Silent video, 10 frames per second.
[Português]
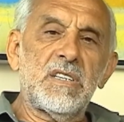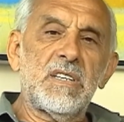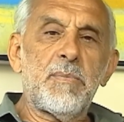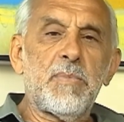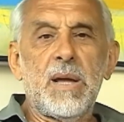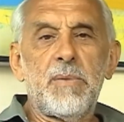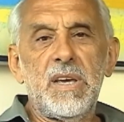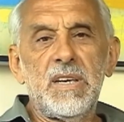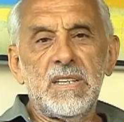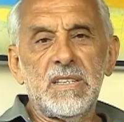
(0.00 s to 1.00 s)
de poder te dar
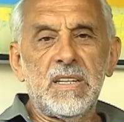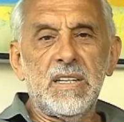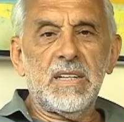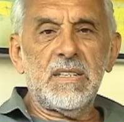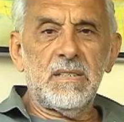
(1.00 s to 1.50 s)
parabéns nessa